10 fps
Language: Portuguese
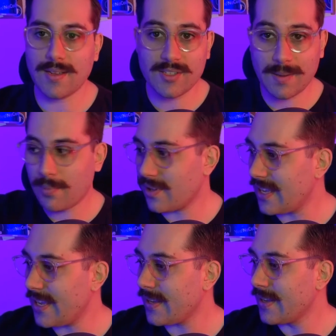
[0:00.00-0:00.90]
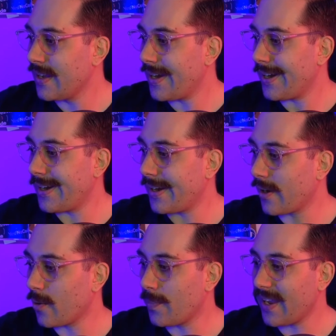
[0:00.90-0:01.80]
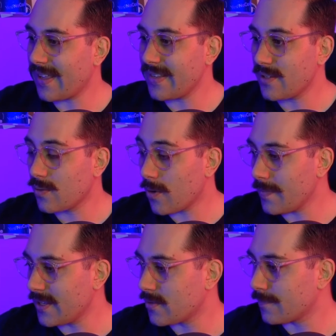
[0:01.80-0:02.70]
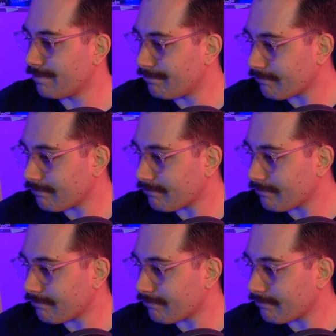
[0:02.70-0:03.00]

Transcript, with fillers: já poder uh, acompanhar desde o começo.